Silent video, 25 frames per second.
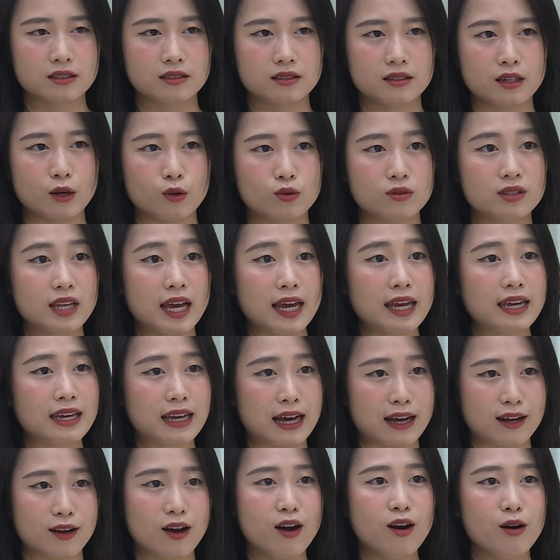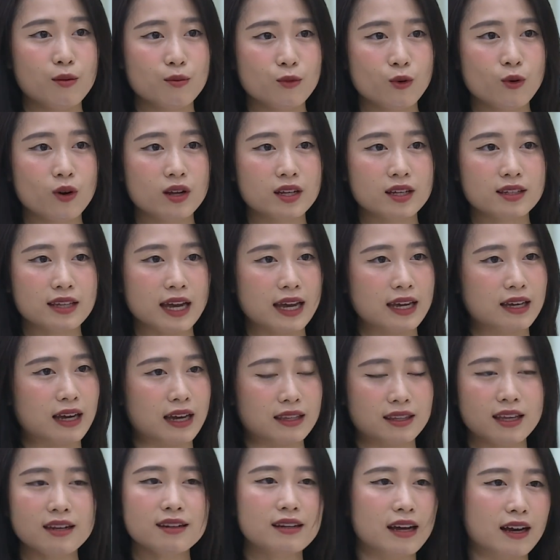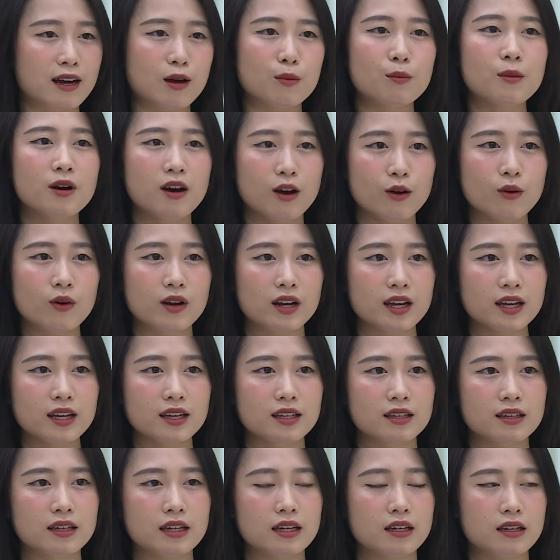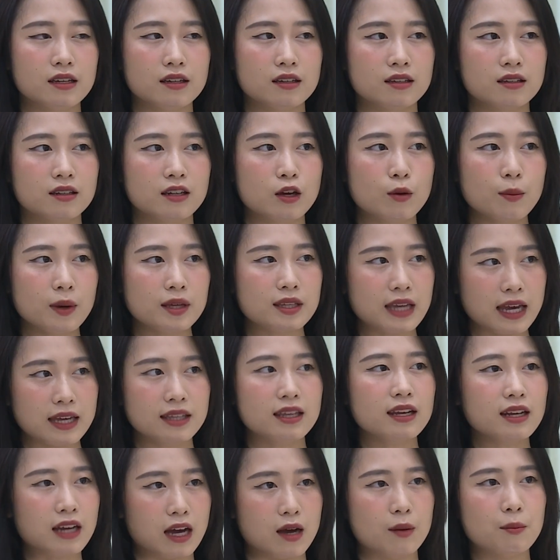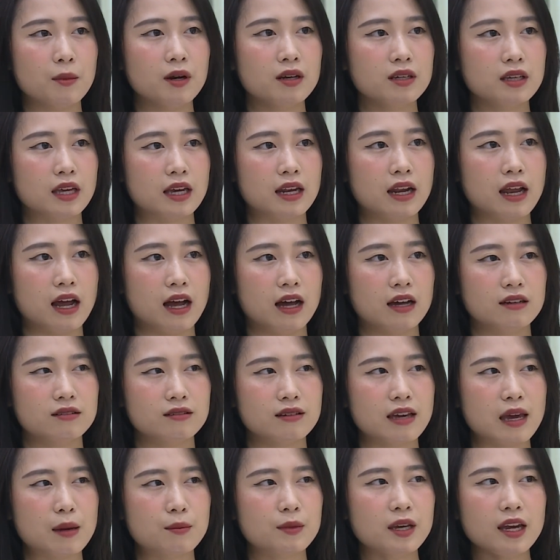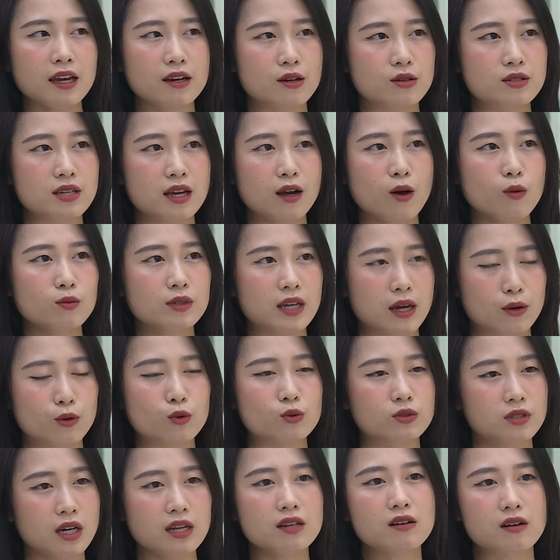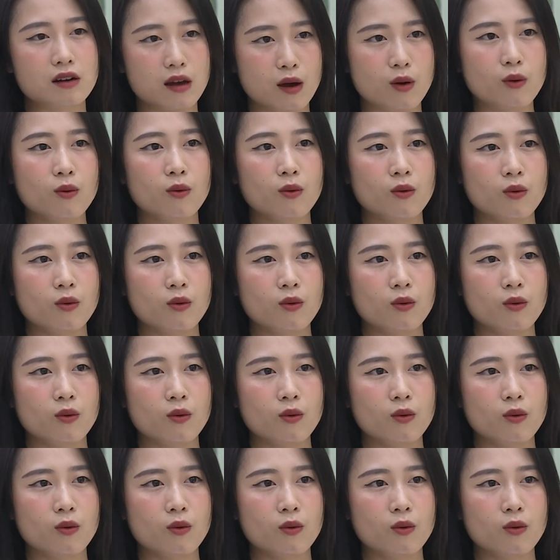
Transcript: kiểu thay cả cơm luôn ấy, thay cả tất cả các bữa luôn ấy. Thì nếu mà thay tất cả các bữa như thế là em nghĩ là nó sẽ không thể nào đủ chất được đâu.